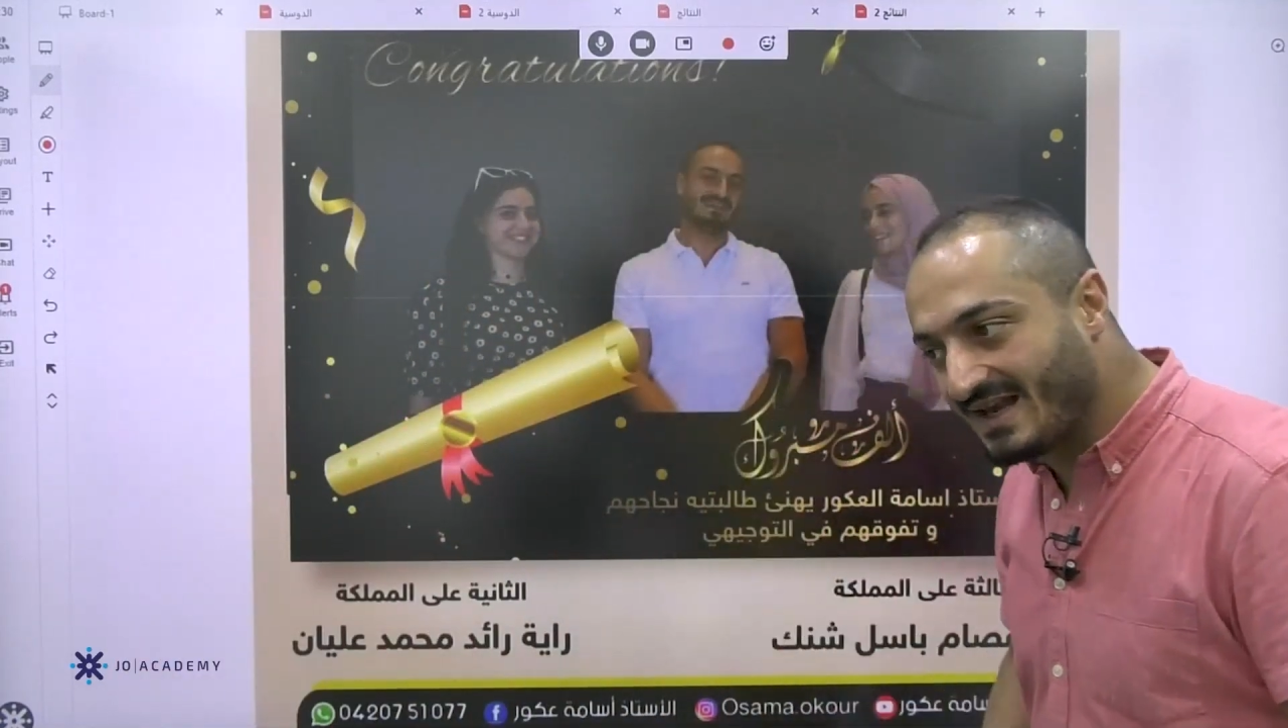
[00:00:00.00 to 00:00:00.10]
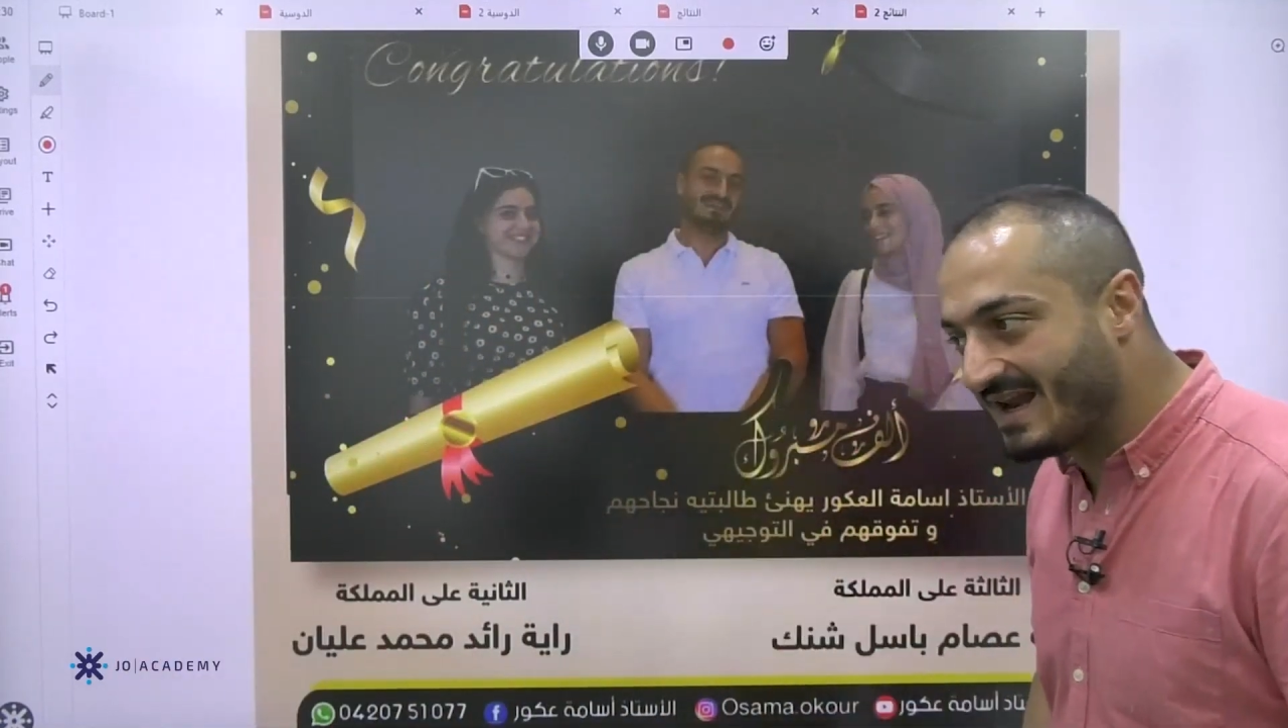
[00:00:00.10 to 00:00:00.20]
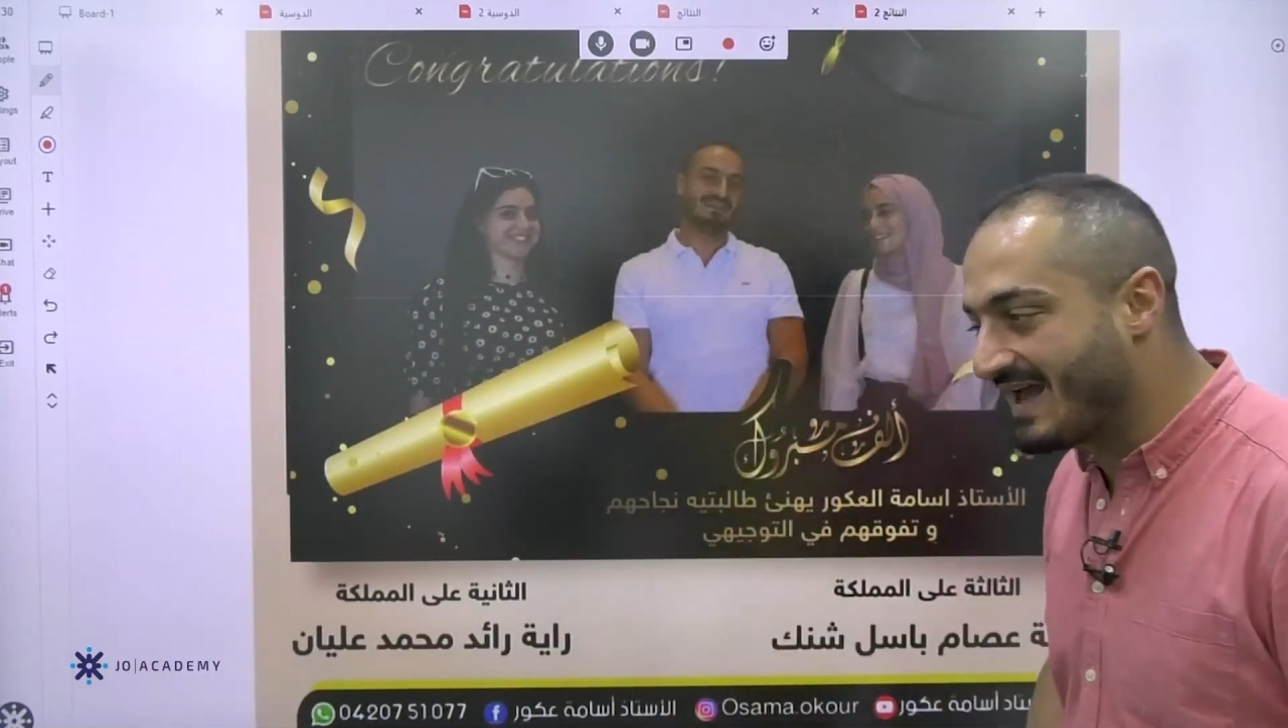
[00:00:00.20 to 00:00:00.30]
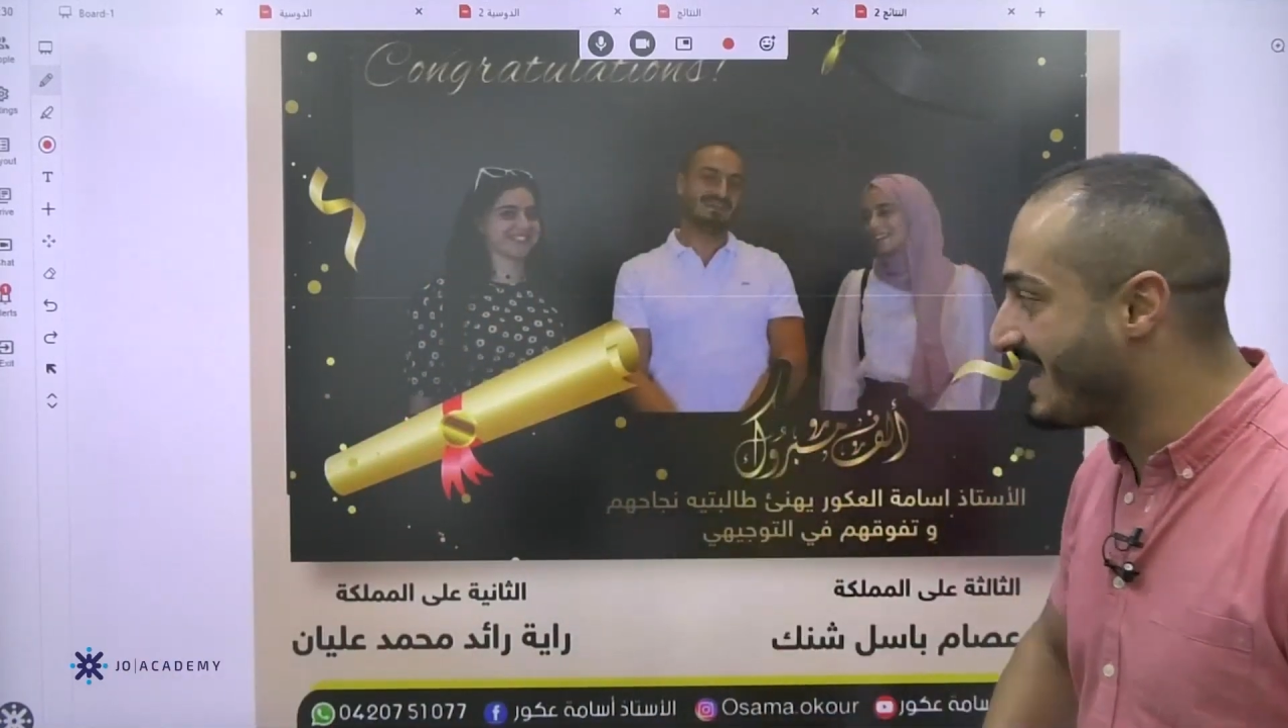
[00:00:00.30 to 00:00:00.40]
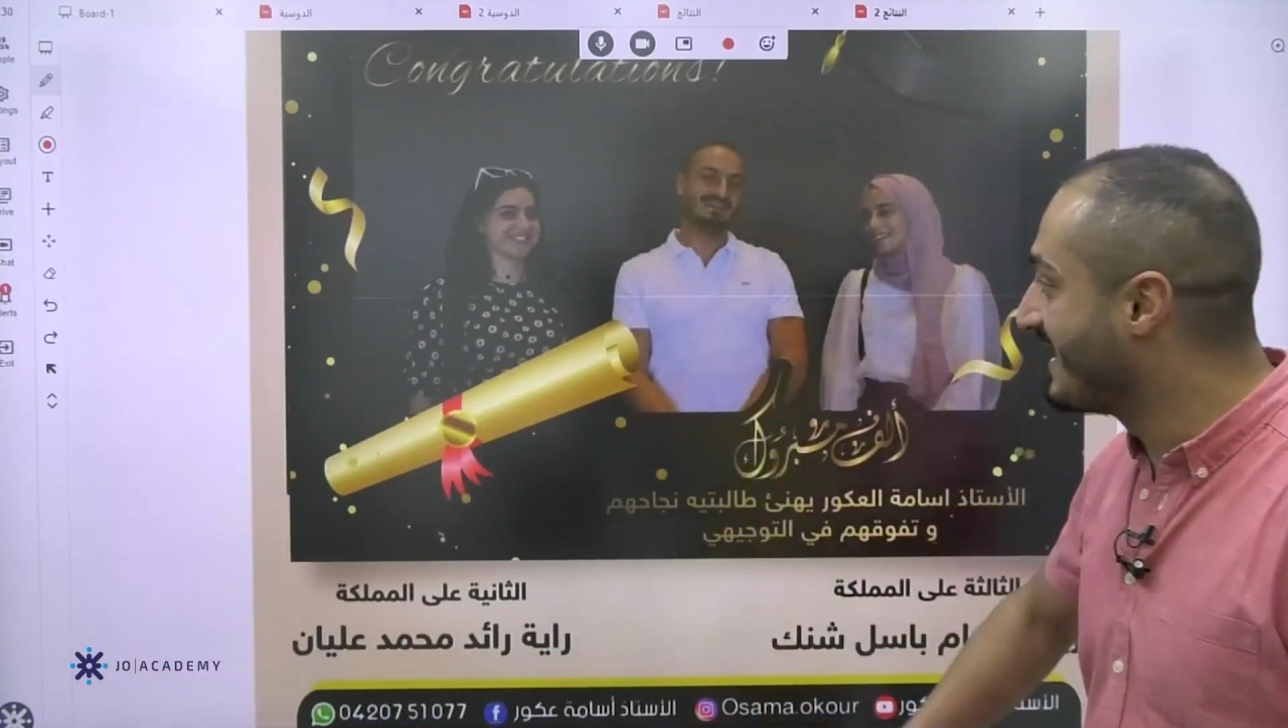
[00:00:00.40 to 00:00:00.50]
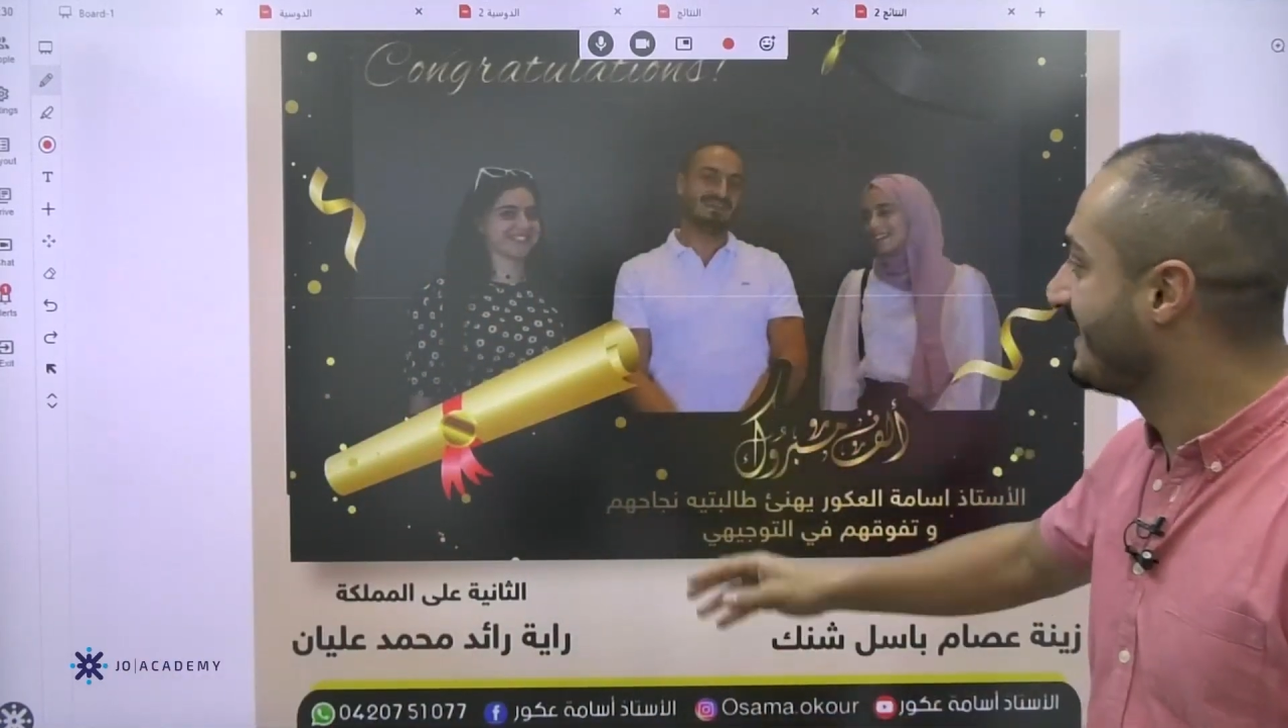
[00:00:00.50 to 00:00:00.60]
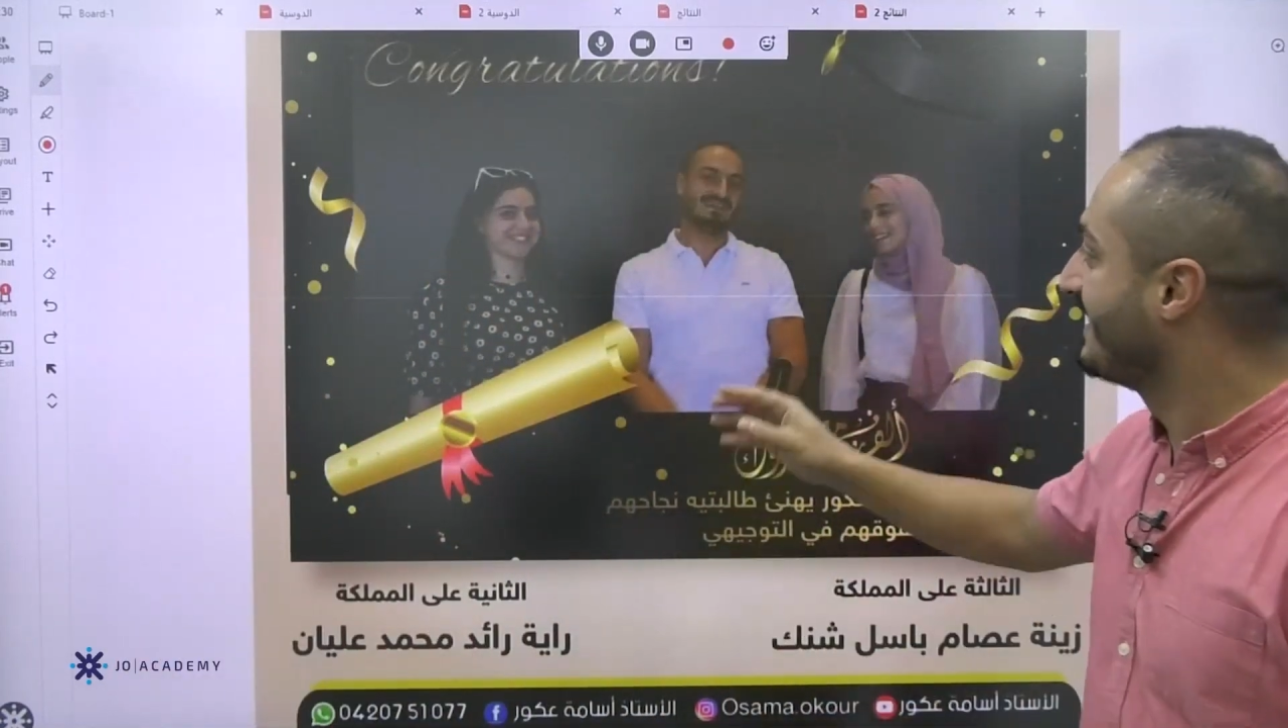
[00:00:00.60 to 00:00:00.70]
الله